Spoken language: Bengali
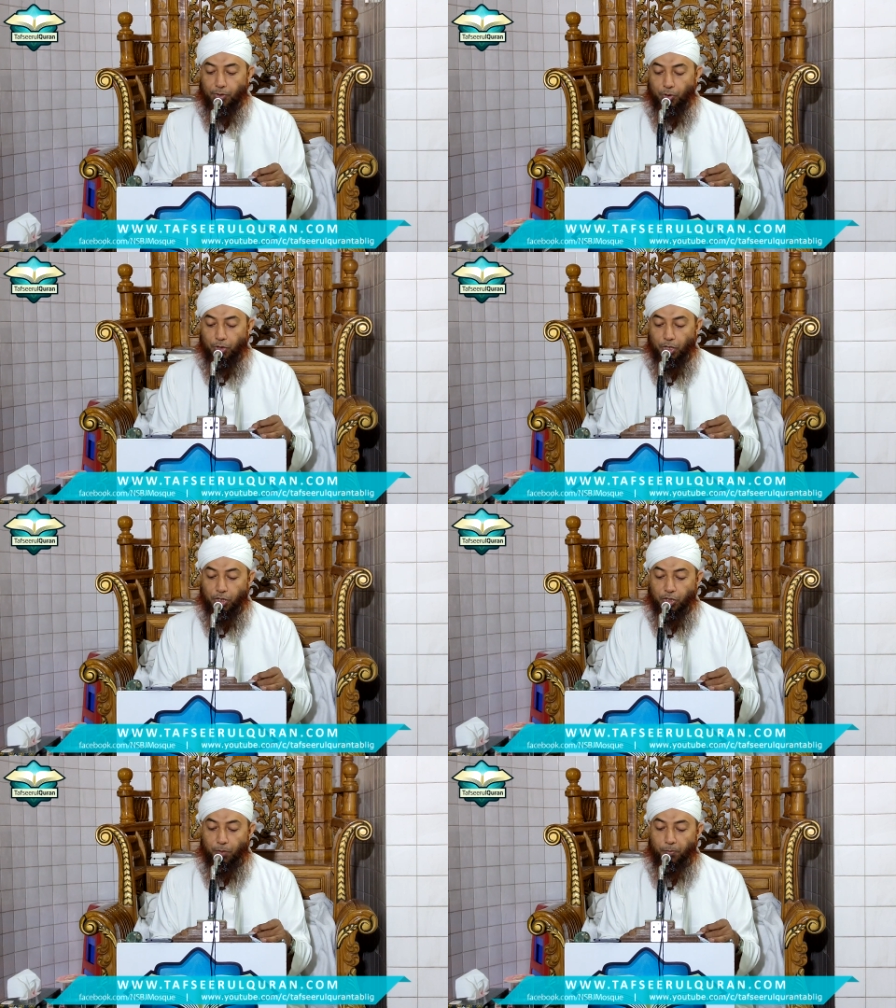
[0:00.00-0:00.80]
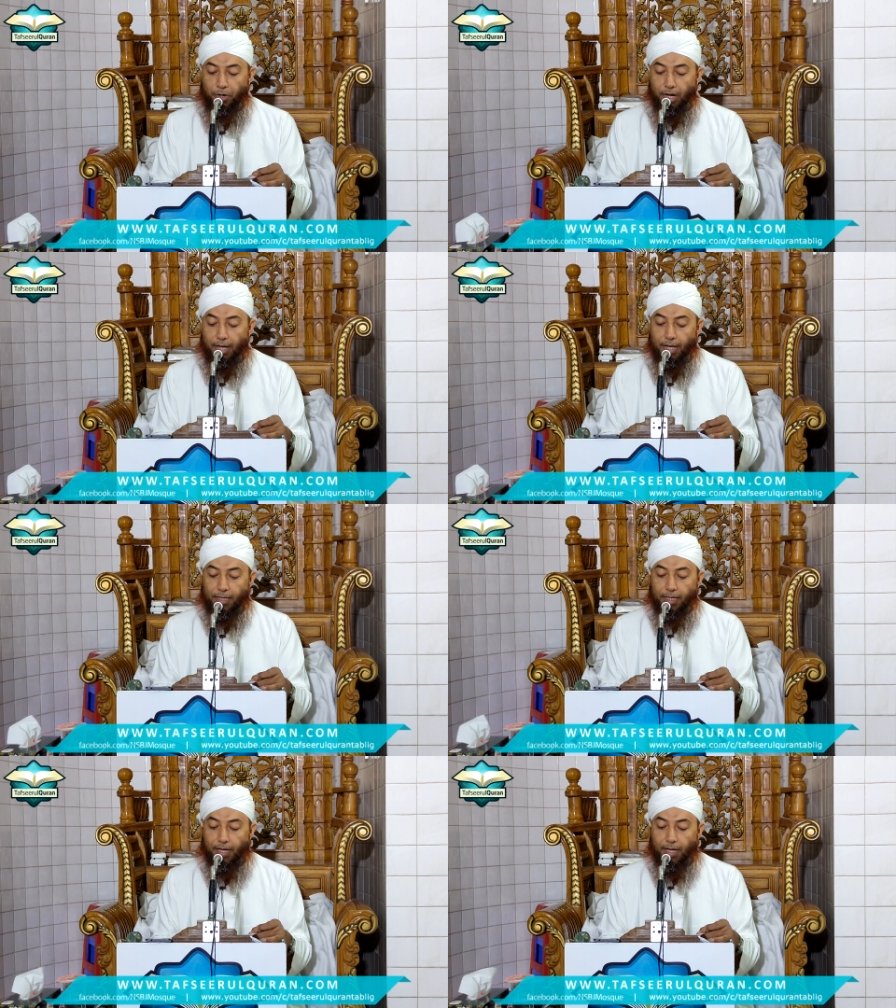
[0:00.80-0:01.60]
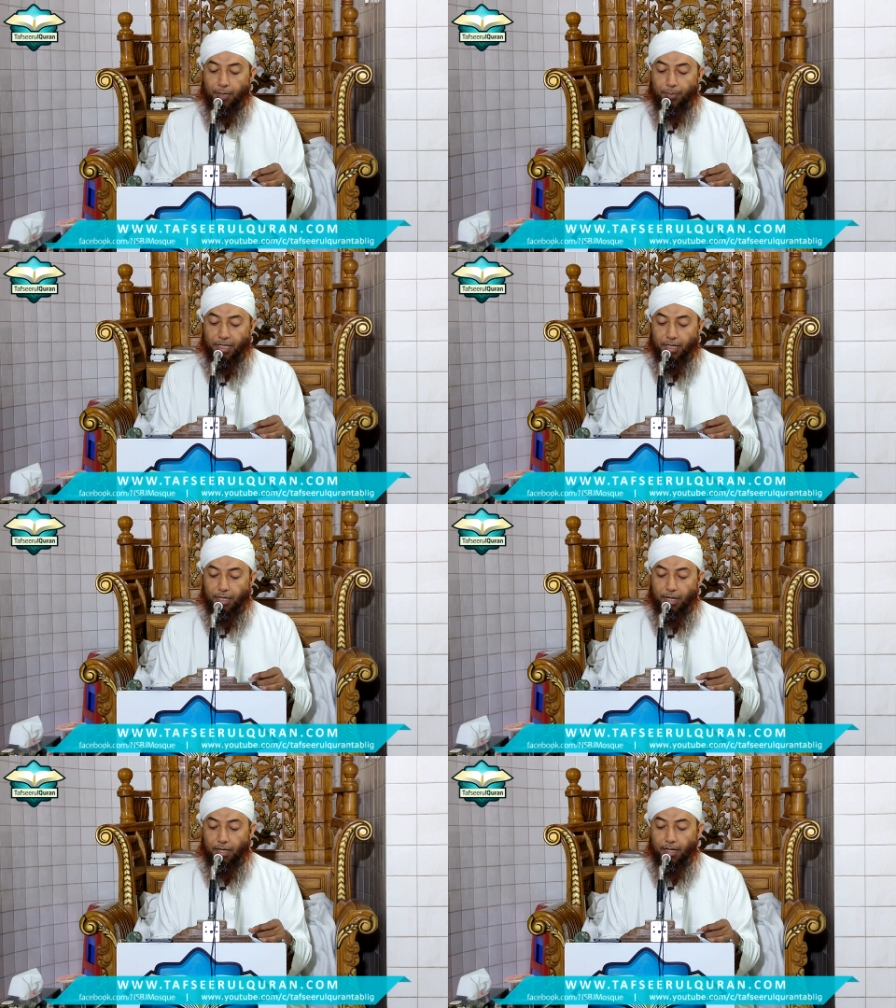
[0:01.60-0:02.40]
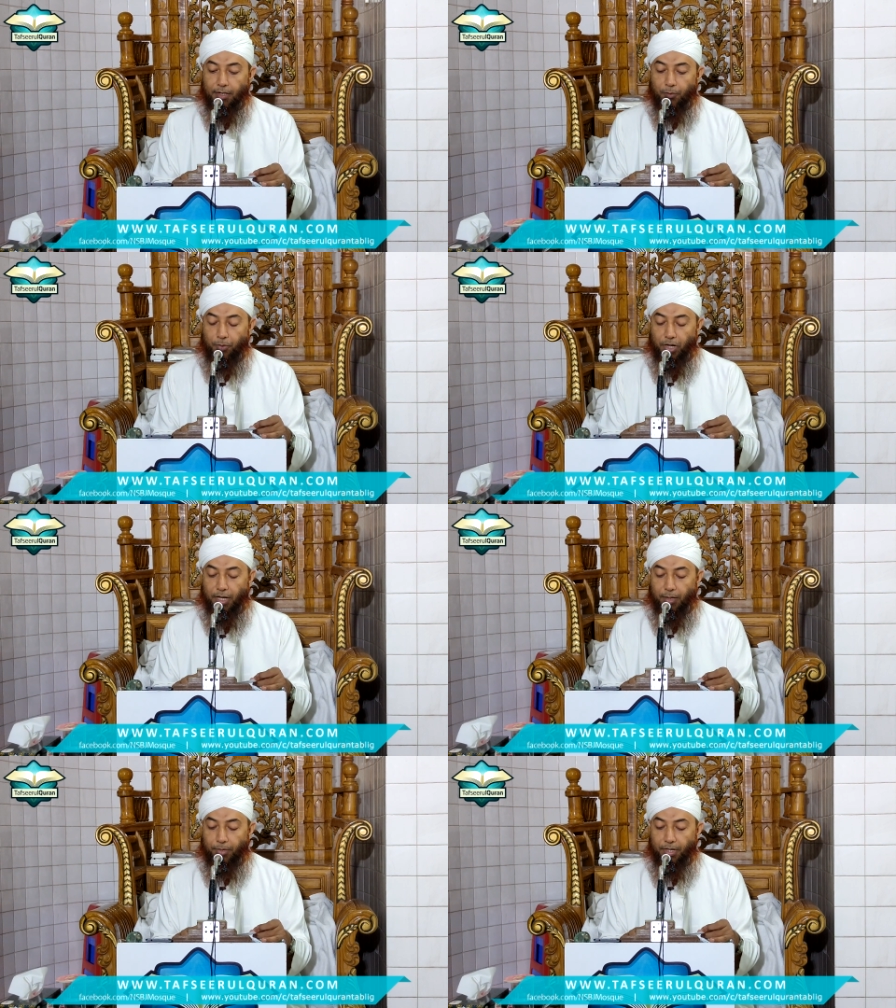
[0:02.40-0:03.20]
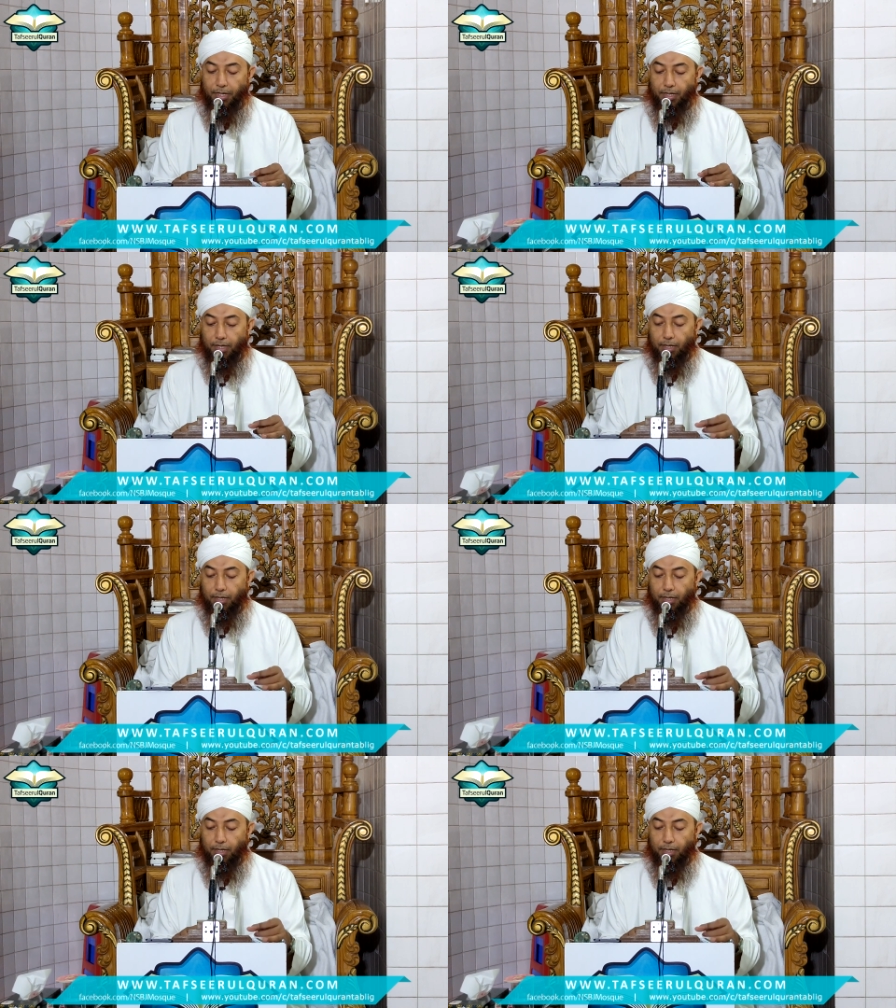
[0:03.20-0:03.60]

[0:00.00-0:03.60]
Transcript: ছত্রিশ নম্বর আয়াতে কারিমা থেকে আল্লাহ রব্বুল আলমিন